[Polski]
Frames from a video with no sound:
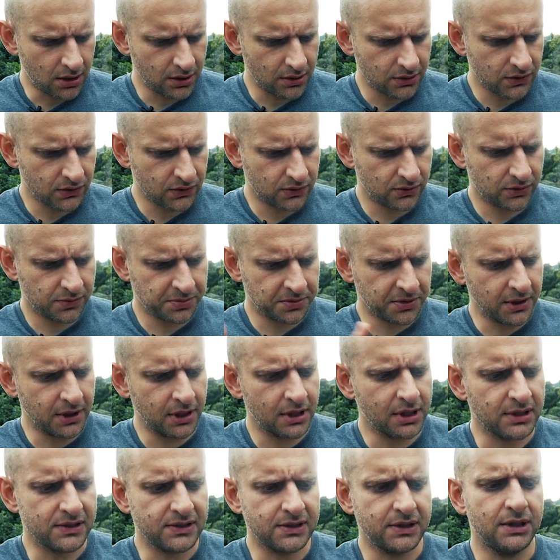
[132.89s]
E, są to
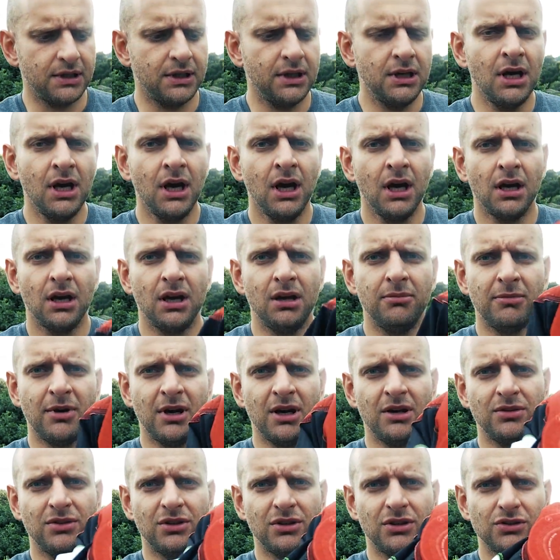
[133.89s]
spodenki Castelli i
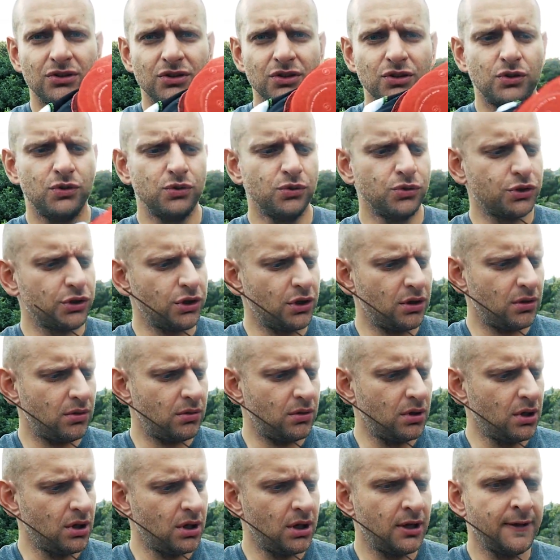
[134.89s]
mają dosyć
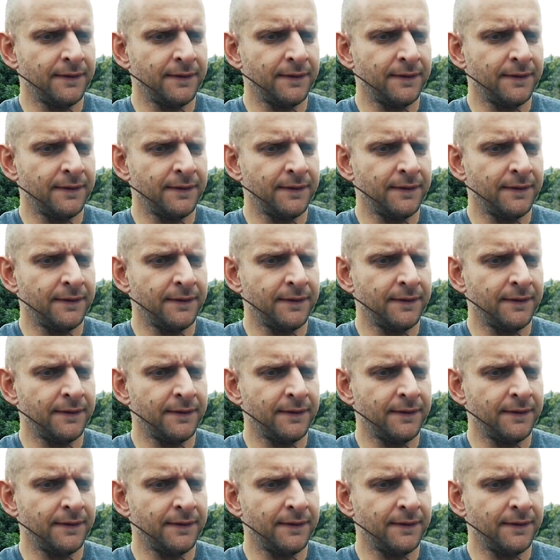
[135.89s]
dużą,